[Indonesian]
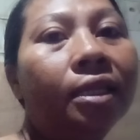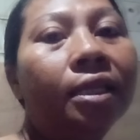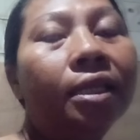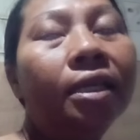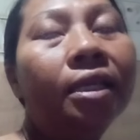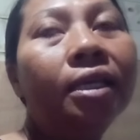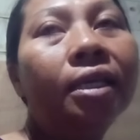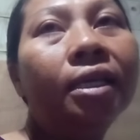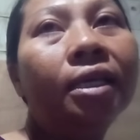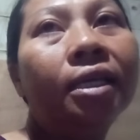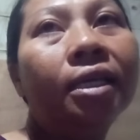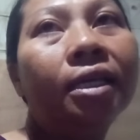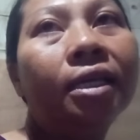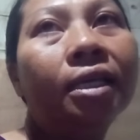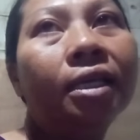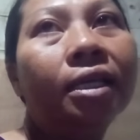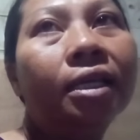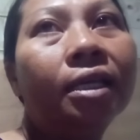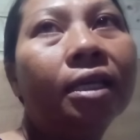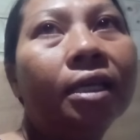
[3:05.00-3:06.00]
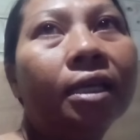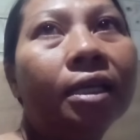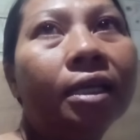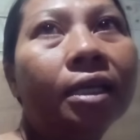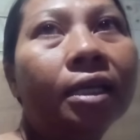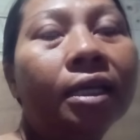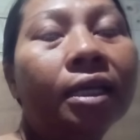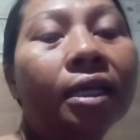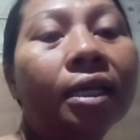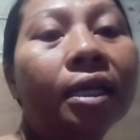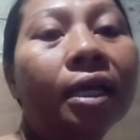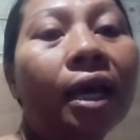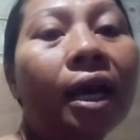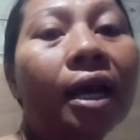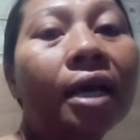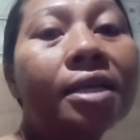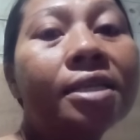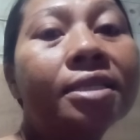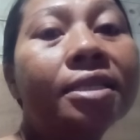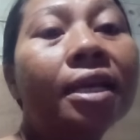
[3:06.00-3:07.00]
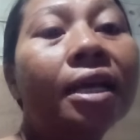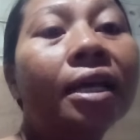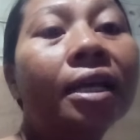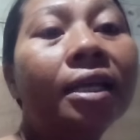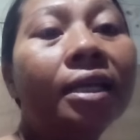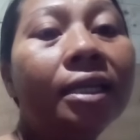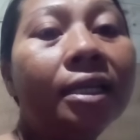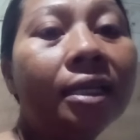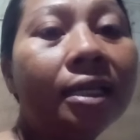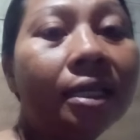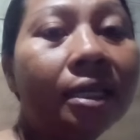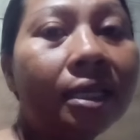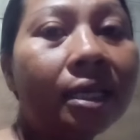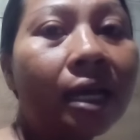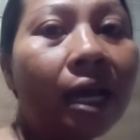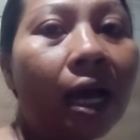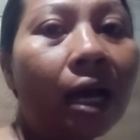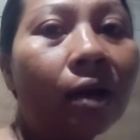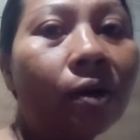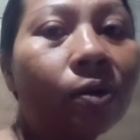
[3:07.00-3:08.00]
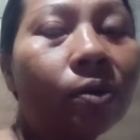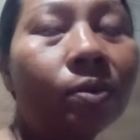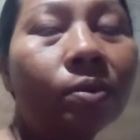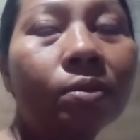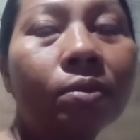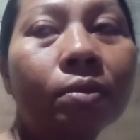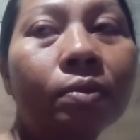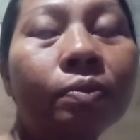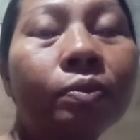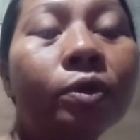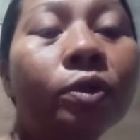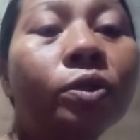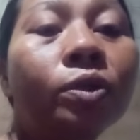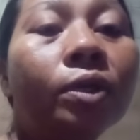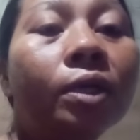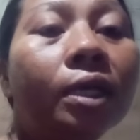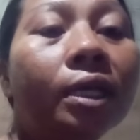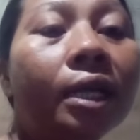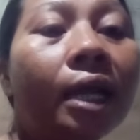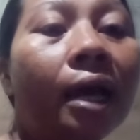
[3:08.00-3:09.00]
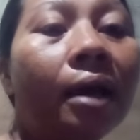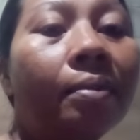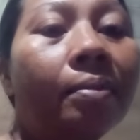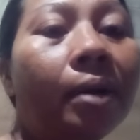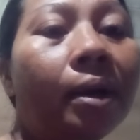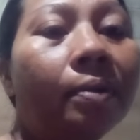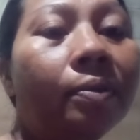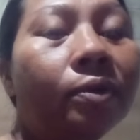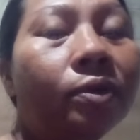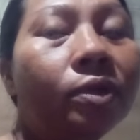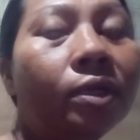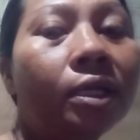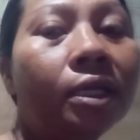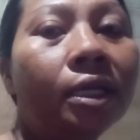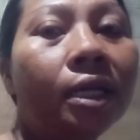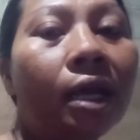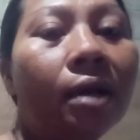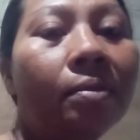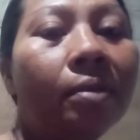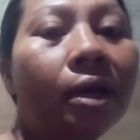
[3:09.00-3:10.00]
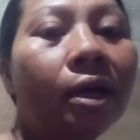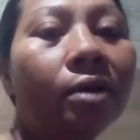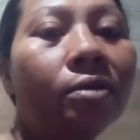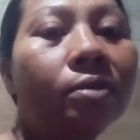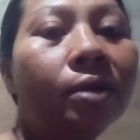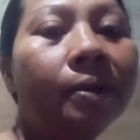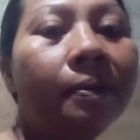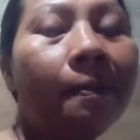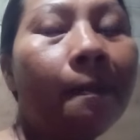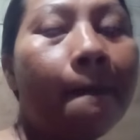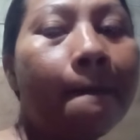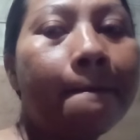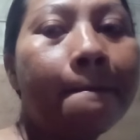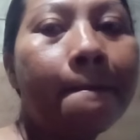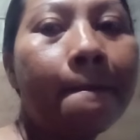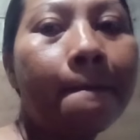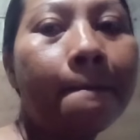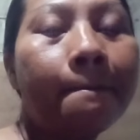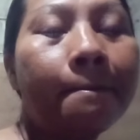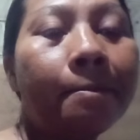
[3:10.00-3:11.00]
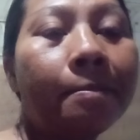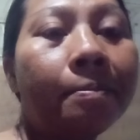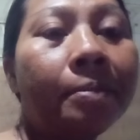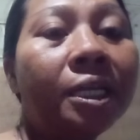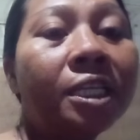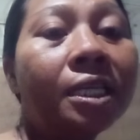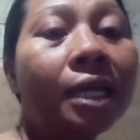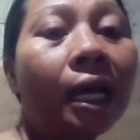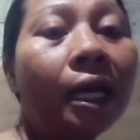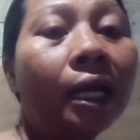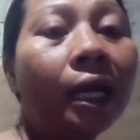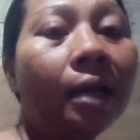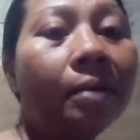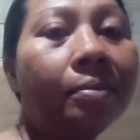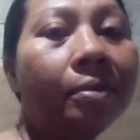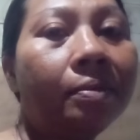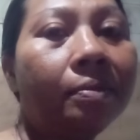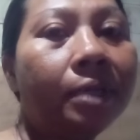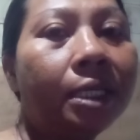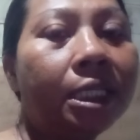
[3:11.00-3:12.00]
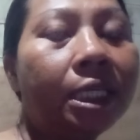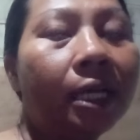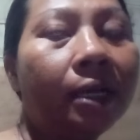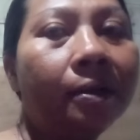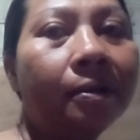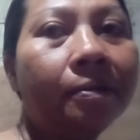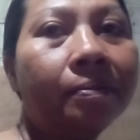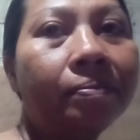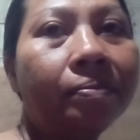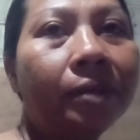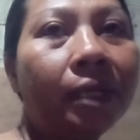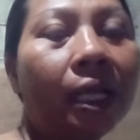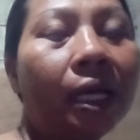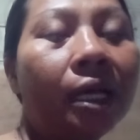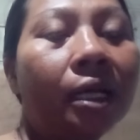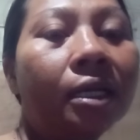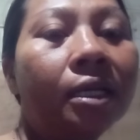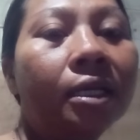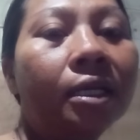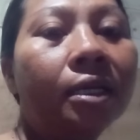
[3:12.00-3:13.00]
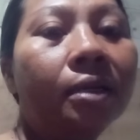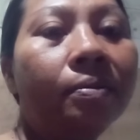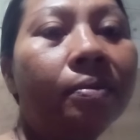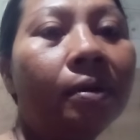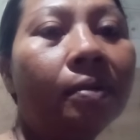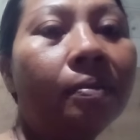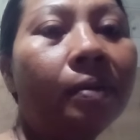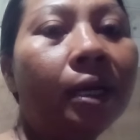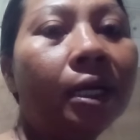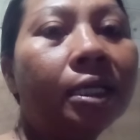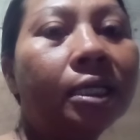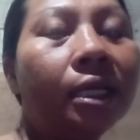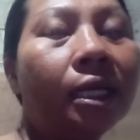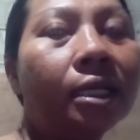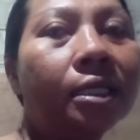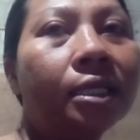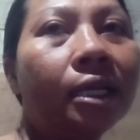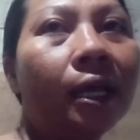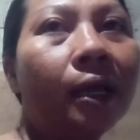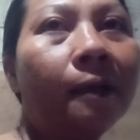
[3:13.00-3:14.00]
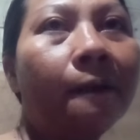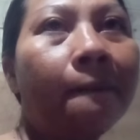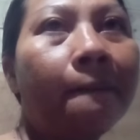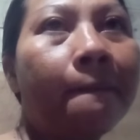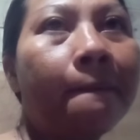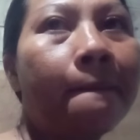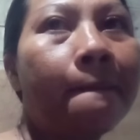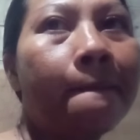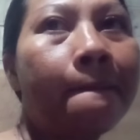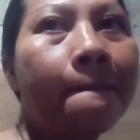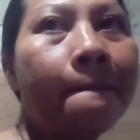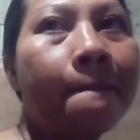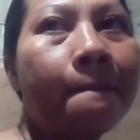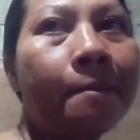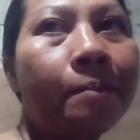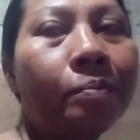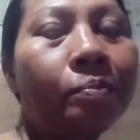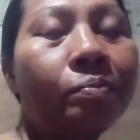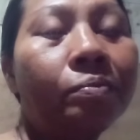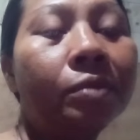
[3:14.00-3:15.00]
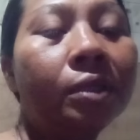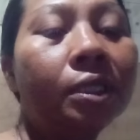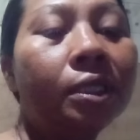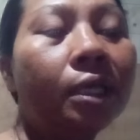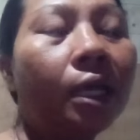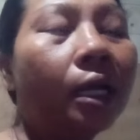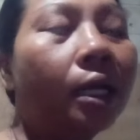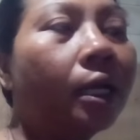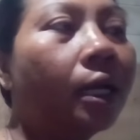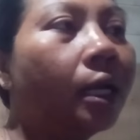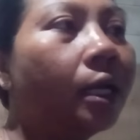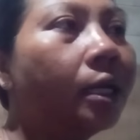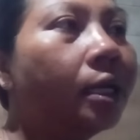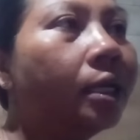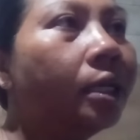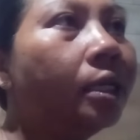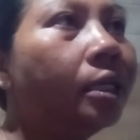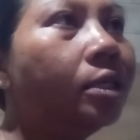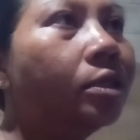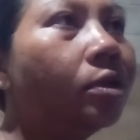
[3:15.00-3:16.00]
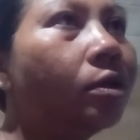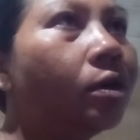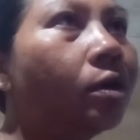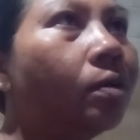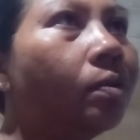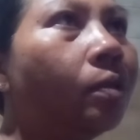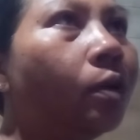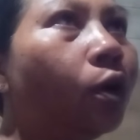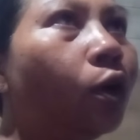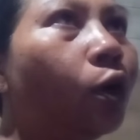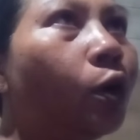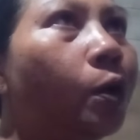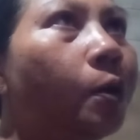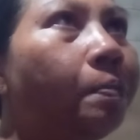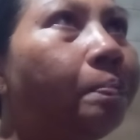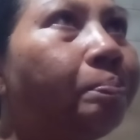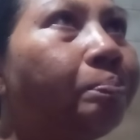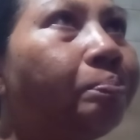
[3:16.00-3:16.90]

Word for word: di azani karo bojone damah bojone damah kuwi misanan pemirsa adike bapak e Sasa misanan ki cara mana?